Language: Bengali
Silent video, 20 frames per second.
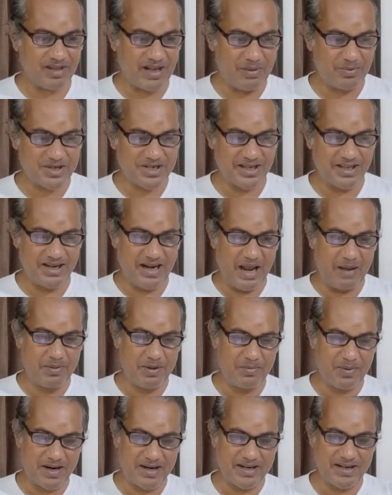আমরা সেদিন
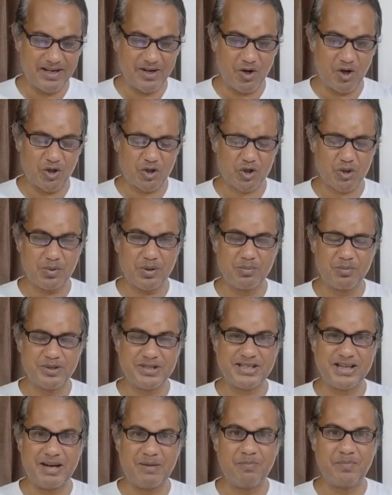এবি পার্টিকে রহস্যময়
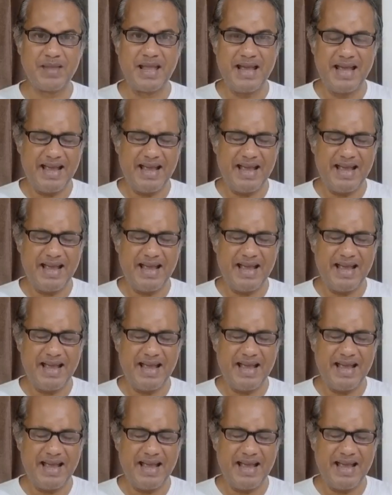বলছিলাম